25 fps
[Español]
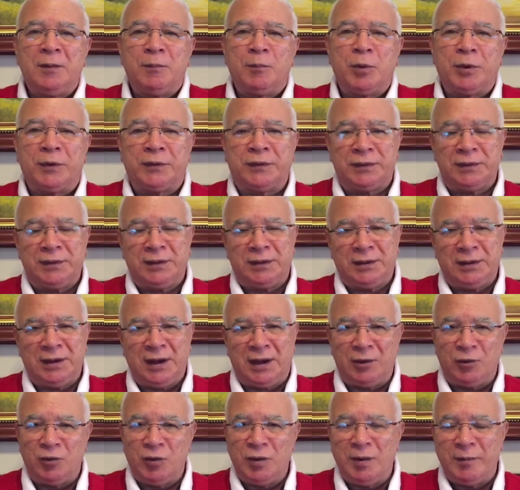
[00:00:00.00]
pues de
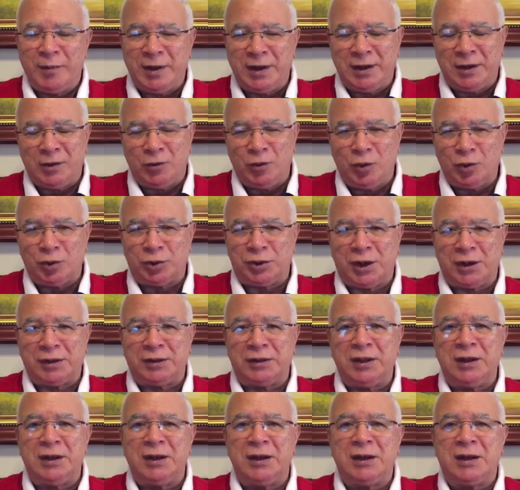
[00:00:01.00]
alguna manera u otra
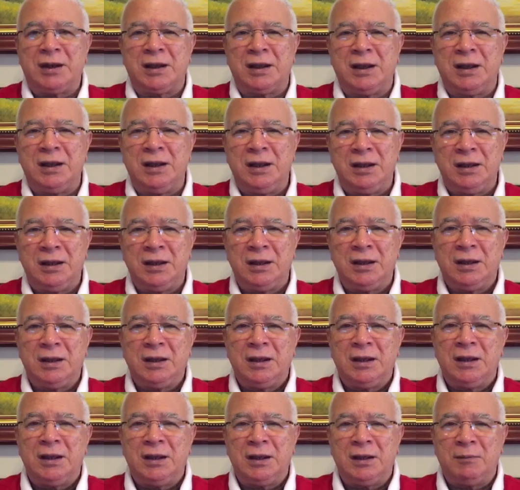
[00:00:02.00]
tiene que
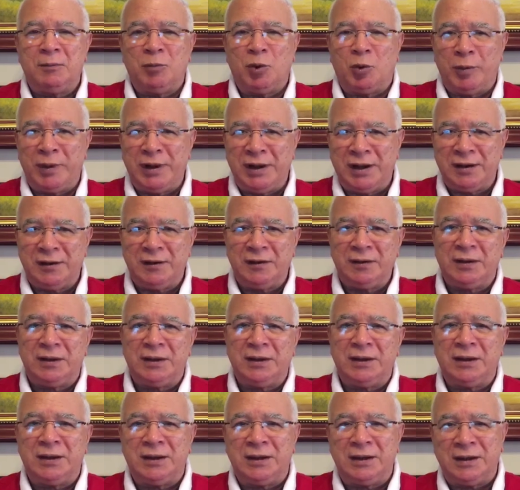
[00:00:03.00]
eh, mover
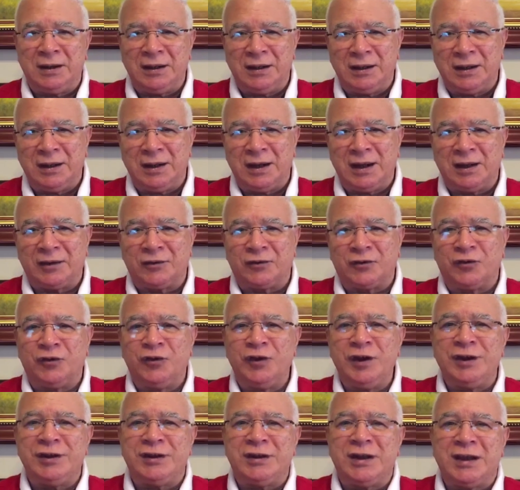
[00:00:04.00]
eh, las
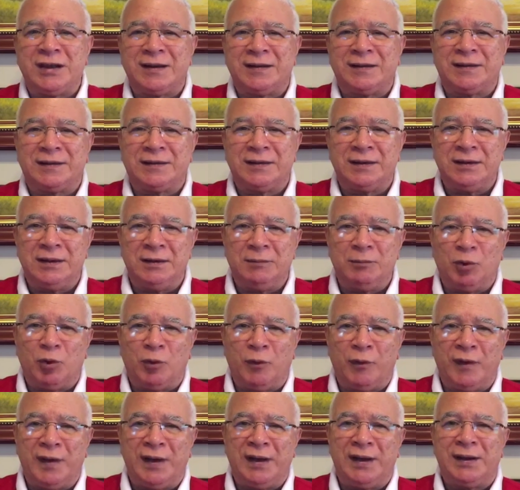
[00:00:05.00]
fichas y
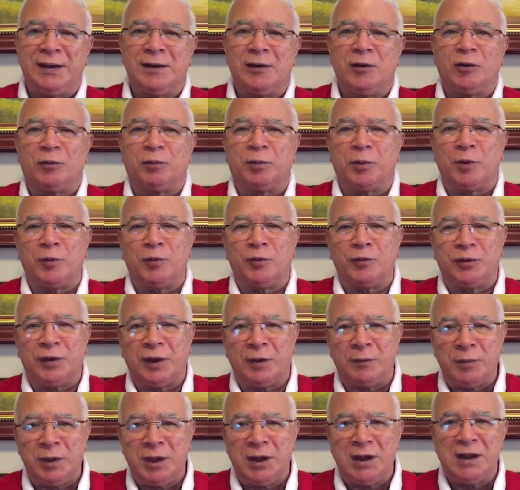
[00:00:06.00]
mover los
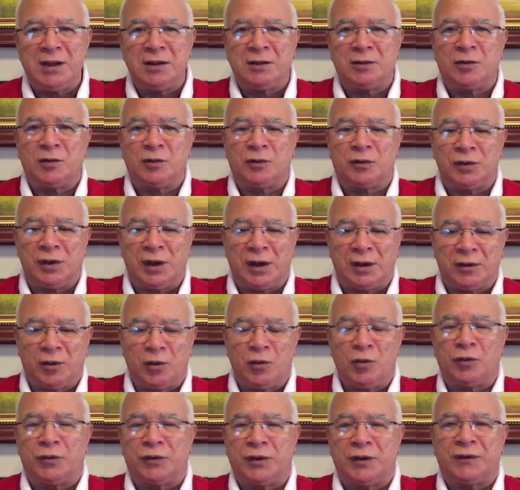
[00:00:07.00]
pronunciamientos y las
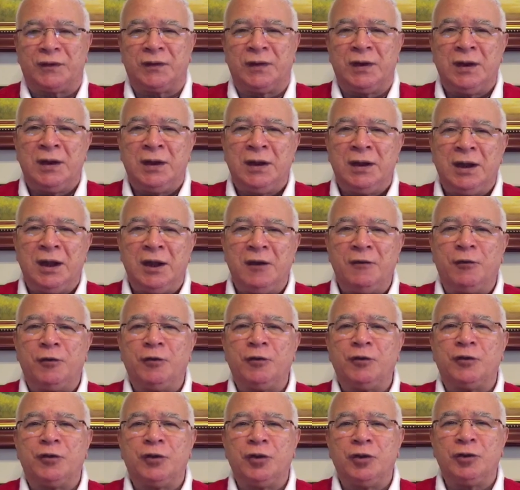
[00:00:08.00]
cosas en
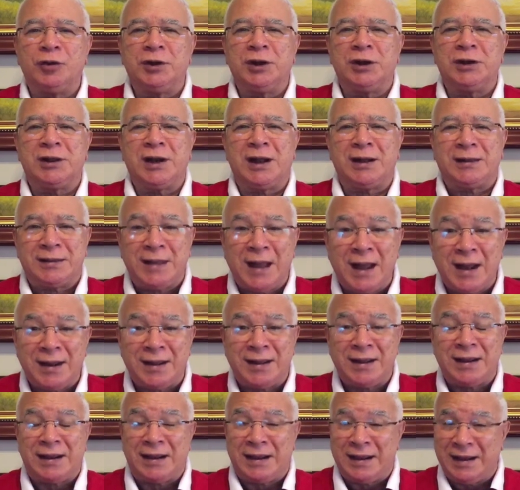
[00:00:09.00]
función de tratar
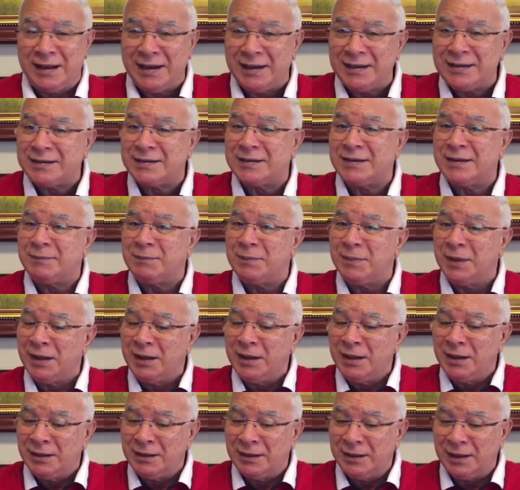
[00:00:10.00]
de que ese,
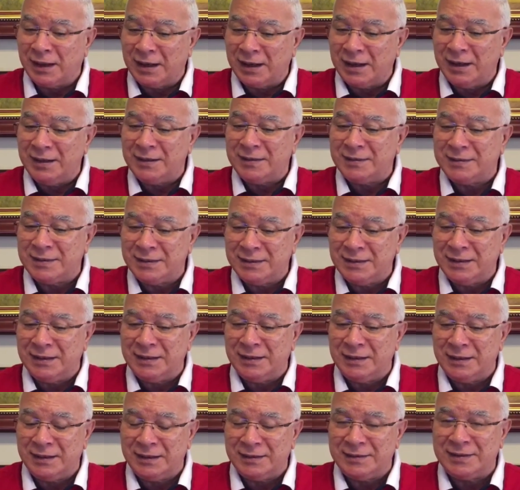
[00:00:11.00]
de que
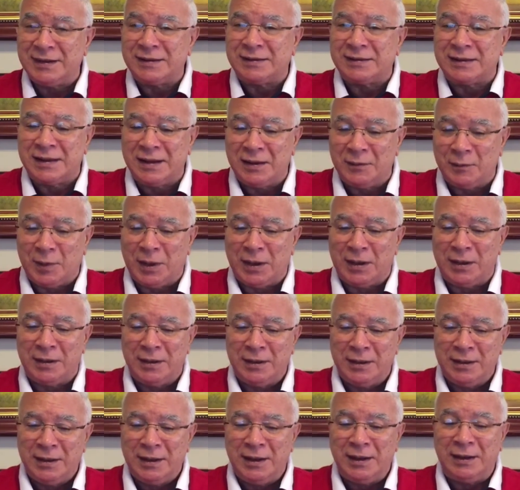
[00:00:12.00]
ese, ese tema,
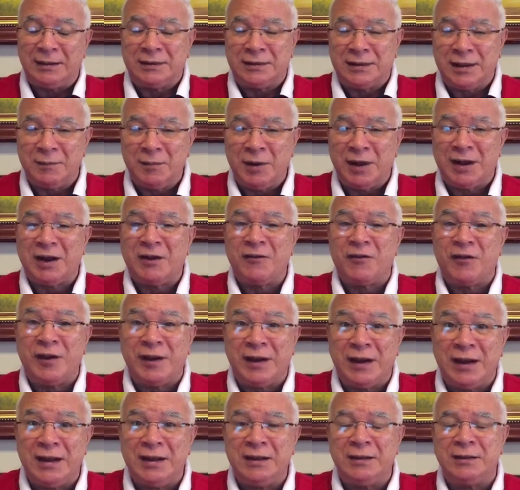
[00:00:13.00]
el tema
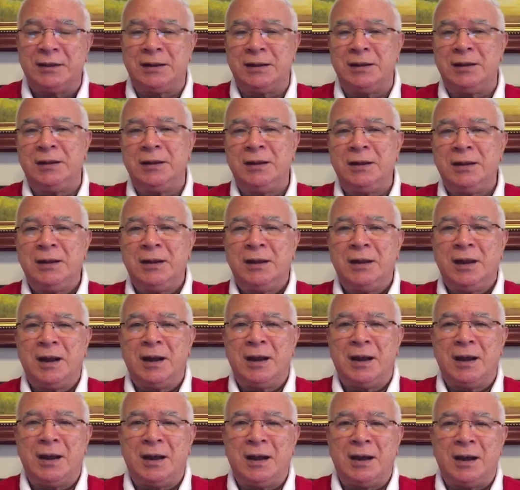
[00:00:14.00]
referente
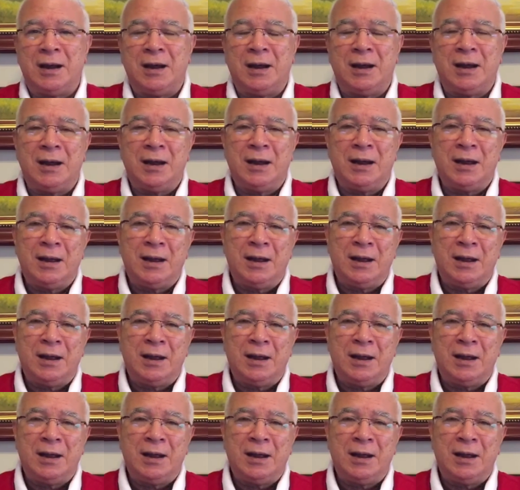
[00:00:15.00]
a,